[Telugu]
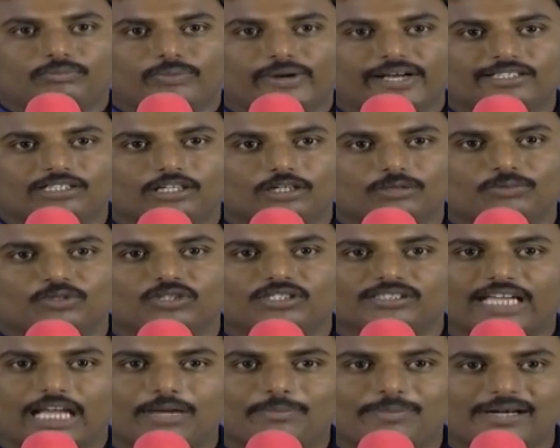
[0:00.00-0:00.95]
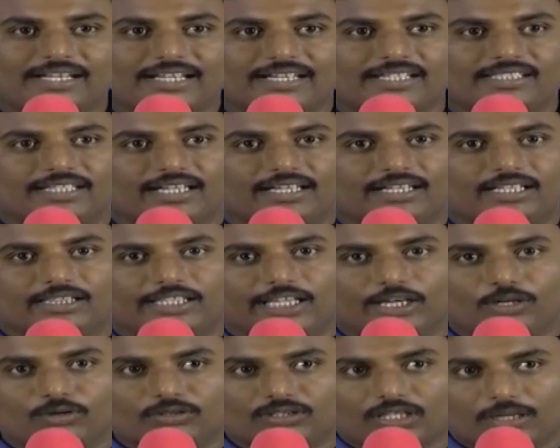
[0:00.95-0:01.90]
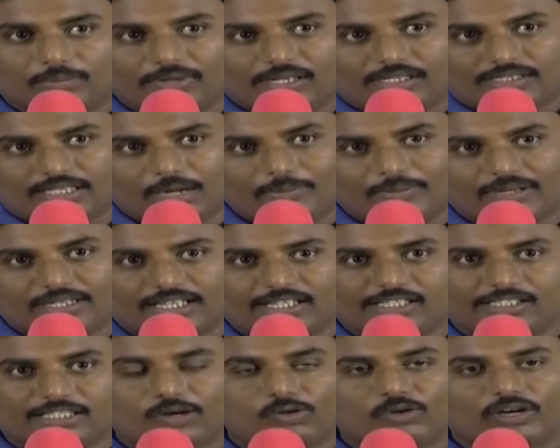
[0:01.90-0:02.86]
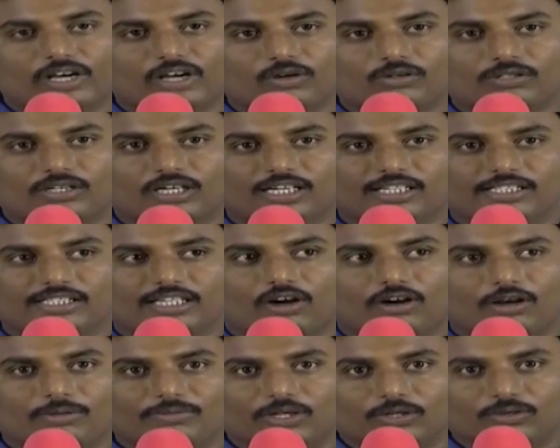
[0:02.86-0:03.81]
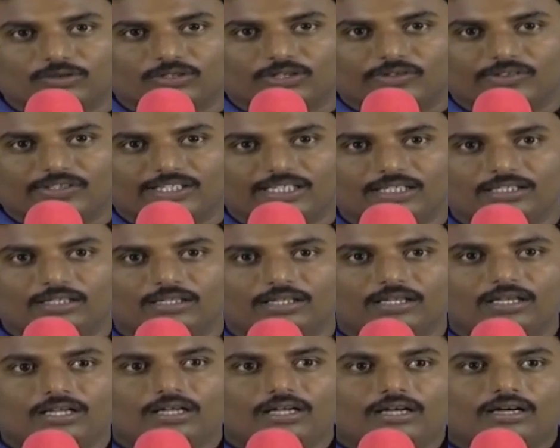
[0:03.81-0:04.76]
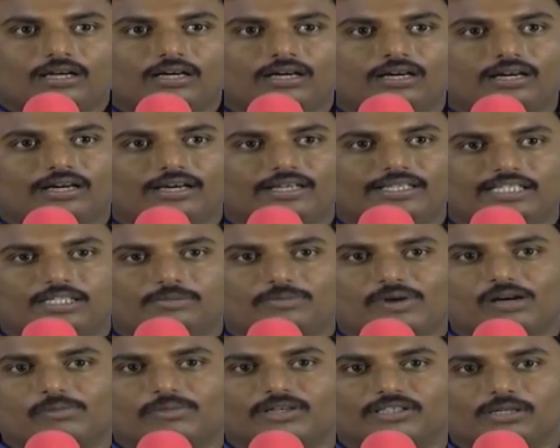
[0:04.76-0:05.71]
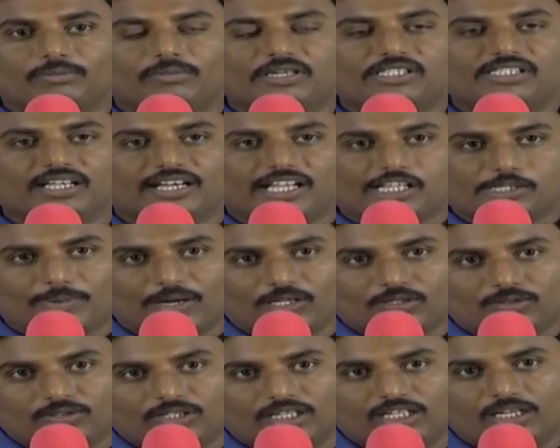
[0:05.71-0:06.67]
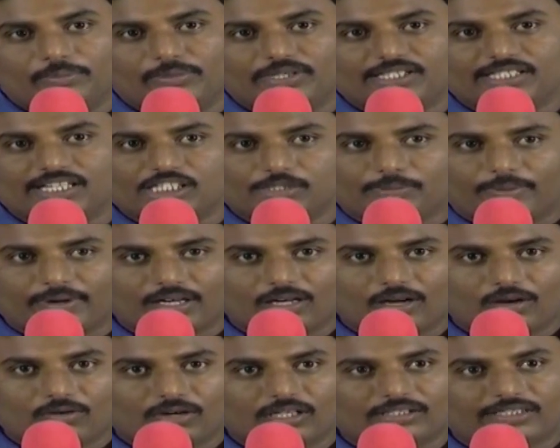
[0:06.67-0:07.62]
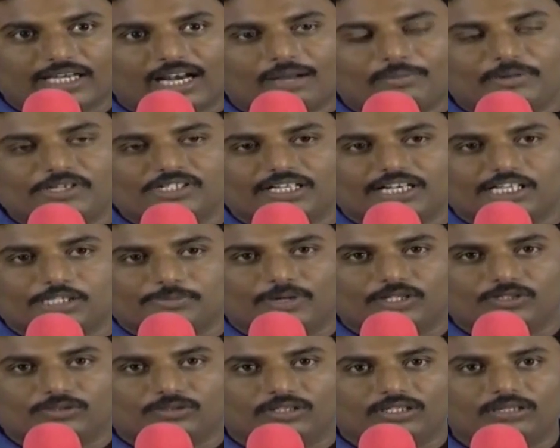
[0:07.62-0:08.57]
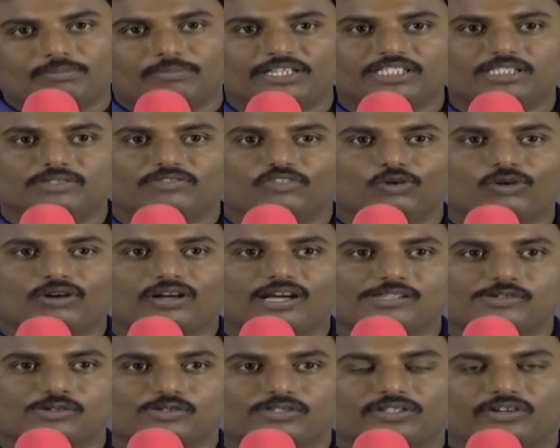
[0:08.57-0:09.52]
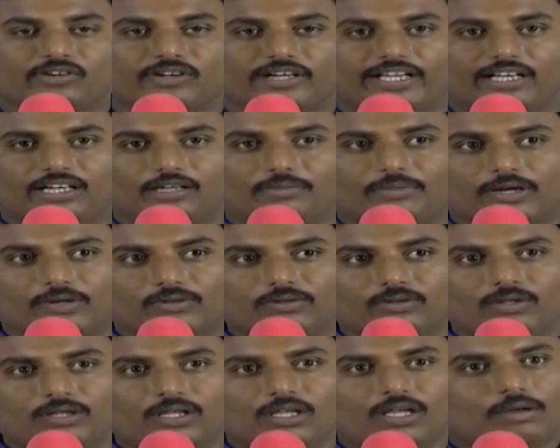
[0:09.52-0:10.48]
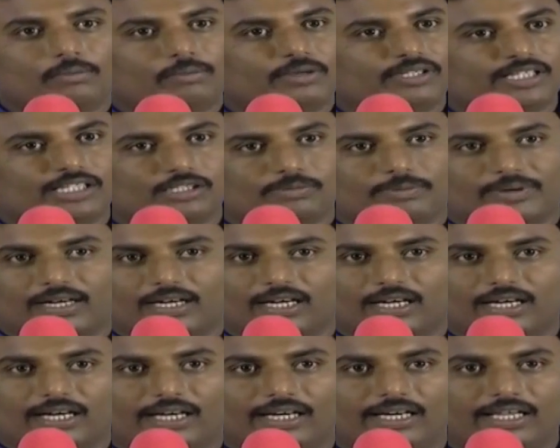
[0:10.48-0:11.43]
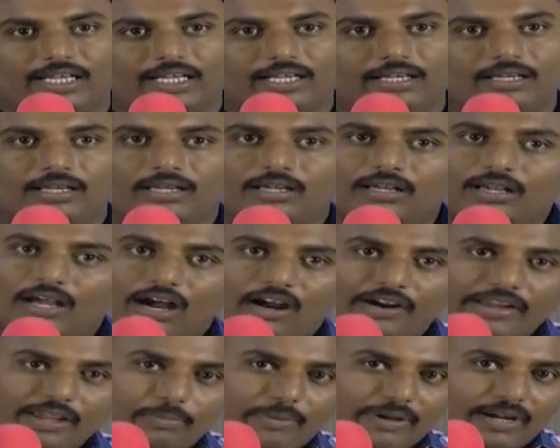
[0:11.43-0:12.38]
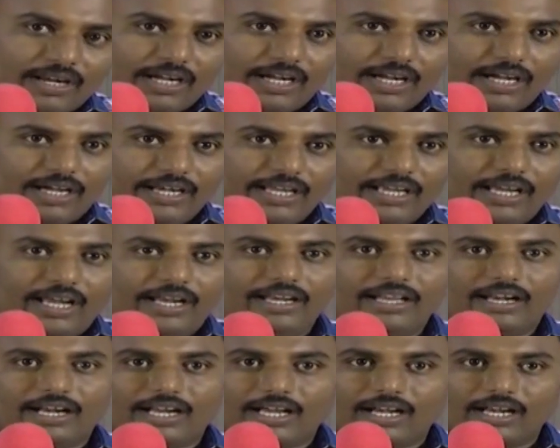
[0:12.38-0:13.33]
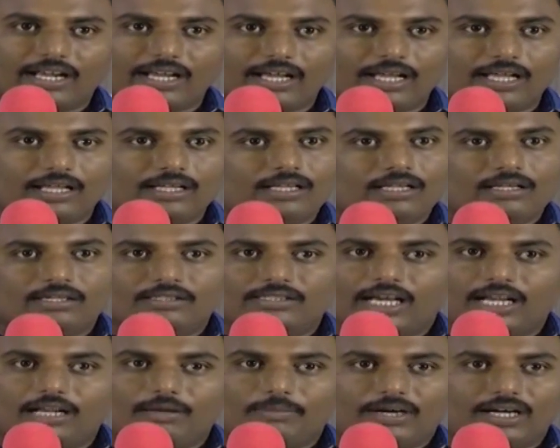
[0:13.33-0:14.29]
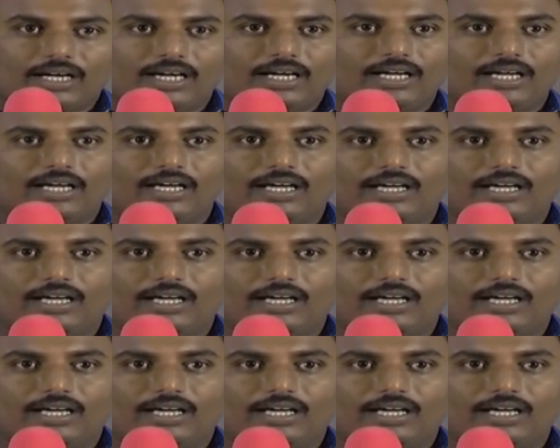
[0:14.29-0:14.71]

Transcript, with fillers: ప్రేక్షకులకు ముందు సైమల్టేనియస్ అండి తెలుగు తమిళ్ సైమల్టేనియస్గా ఒకే రోజు రిలీజ్ కావడం జరుగుతూ ఉంది ఈ సినిమాకి మాత్రం మంచి రెస్పాన్స్ ఉందండి బిజినెస్ పరంగా కూడా చాలా మంచి రెస్పాన్స్ ఉంది మంచి ఫోన్ కాల్స్ వస్తూ ఉన్నాయండి మాకు బిజినెస్ పరంగా కానీ ఆడియో పరంగా కానీ అన్ని రకాలుగా చాలా బాగా